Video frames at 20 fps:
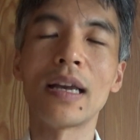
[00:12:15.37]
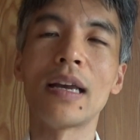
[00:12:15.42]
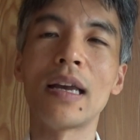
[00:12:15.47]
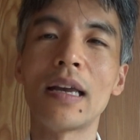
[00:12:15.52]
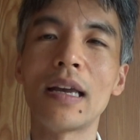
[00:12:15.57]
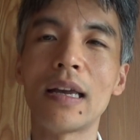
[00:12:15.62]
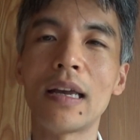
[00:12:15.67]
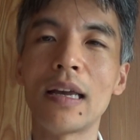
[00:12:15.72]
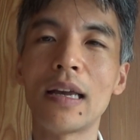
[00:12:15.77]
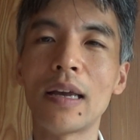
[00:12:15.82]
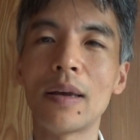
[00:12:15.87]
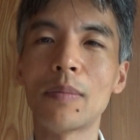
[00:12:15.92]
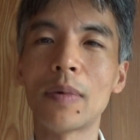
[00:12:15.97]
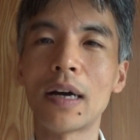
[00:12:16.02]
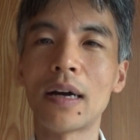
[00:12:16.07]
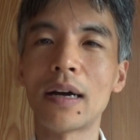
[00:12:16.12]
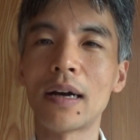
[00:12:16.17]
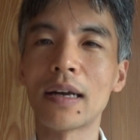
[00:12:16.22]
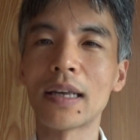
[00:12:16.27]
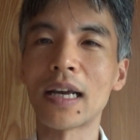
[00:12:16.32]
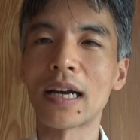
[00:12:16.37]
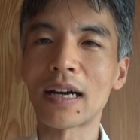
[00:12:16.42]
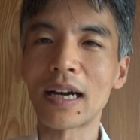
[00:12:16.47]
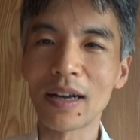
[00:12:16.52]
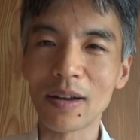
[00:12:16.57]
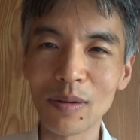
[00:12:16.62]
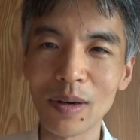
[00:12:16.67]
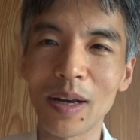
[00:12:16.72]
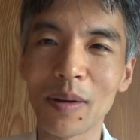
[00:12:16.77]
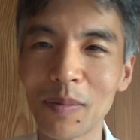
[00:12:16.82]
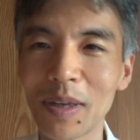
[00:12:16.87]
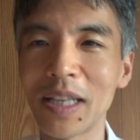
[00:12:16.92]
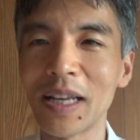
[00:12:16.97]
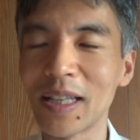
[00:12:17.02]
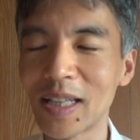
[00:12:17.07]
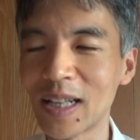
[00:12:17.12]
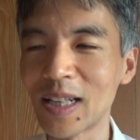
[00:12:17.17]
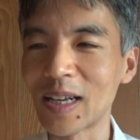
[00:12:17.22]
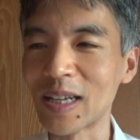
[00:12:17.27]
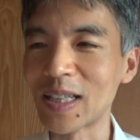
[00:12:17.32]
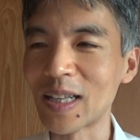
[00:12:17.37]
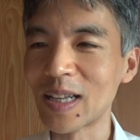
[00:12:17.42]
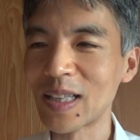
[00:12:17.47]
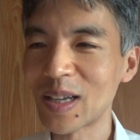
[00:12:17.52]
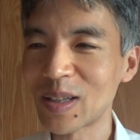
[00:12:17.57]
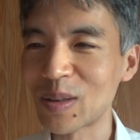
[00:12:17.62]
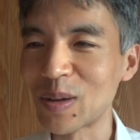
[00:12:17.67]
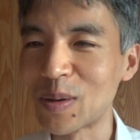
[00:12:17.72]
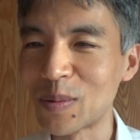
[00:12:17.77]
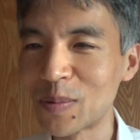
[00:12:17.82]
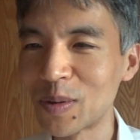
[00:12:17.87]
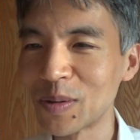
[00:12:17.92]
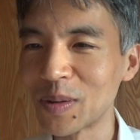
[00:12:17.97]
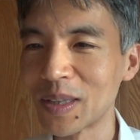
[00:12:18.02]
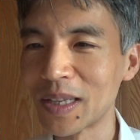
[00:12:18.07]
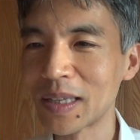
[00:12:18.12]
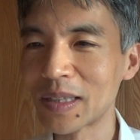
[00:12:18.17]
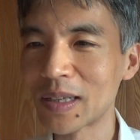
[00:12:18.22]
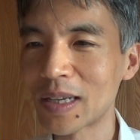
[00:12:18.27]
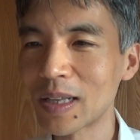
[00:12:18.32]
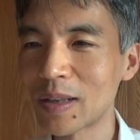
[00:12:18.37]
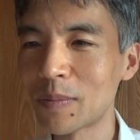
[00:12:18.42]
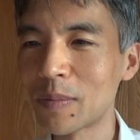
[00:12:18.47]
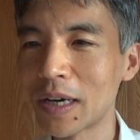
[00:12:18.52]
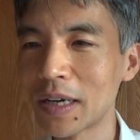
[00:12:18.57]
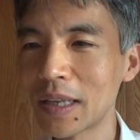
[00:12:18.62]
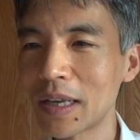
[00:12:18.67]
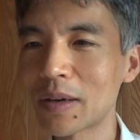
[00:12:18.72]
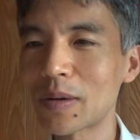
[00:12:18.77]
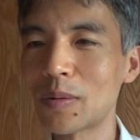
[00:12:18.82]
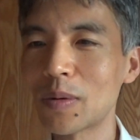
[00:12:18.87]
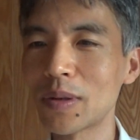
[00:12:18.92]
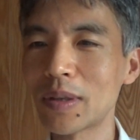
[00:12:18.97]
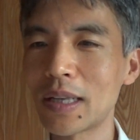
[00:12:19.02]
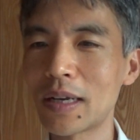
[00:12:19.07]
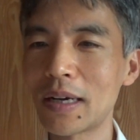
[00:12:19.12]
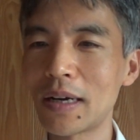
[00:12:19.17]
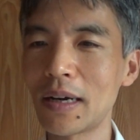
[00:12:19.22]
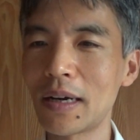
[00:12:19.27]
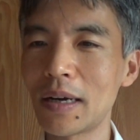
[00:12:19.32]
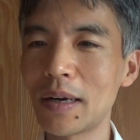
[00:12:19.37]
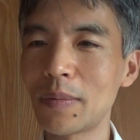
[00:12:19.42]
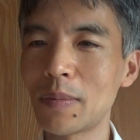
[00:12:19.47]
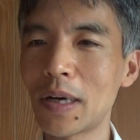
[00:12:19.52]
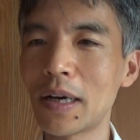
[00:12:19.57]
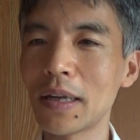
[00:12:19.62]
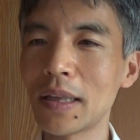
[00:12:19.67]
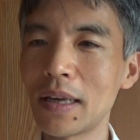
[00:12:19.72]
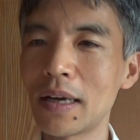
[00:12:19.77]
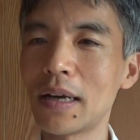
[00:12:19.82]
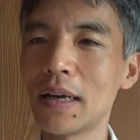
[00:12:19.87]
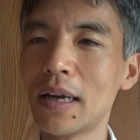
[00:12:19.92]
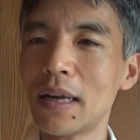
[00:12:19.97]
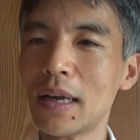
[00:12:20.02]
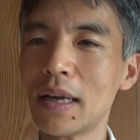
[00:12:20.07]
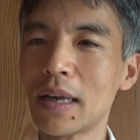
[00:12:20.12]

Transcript: えー、まあ、100回ぐらい見ていただきたいなとは思うんですけど、まあね、こんな、まあね、